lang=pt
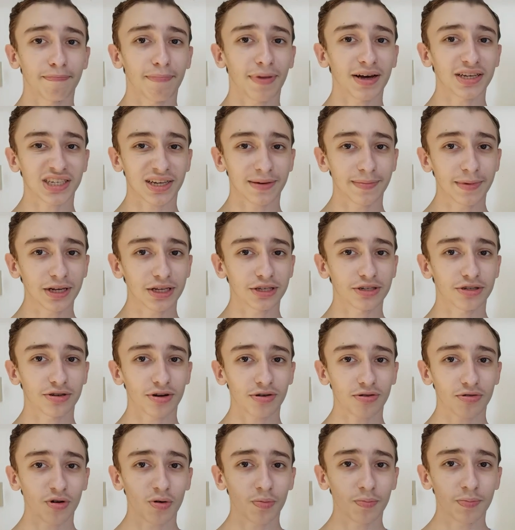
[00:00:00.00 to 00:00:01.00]
basicamente
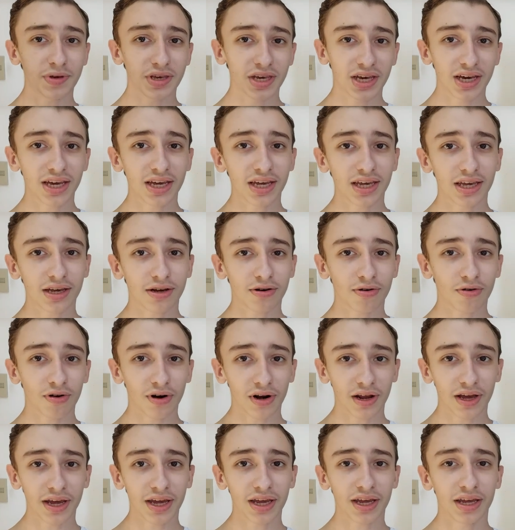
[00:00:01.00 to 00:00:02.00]
só copiei e
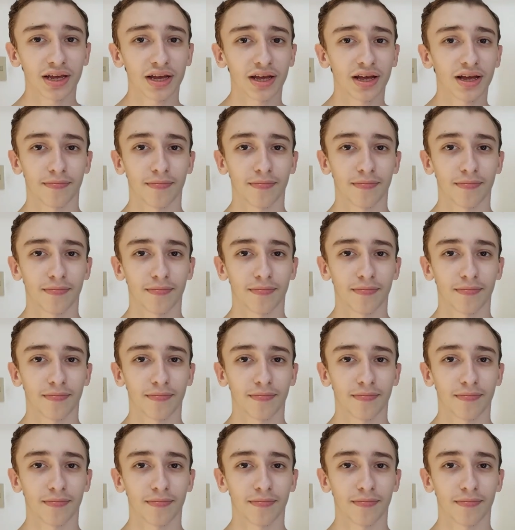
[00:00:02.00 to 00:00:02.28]
colei,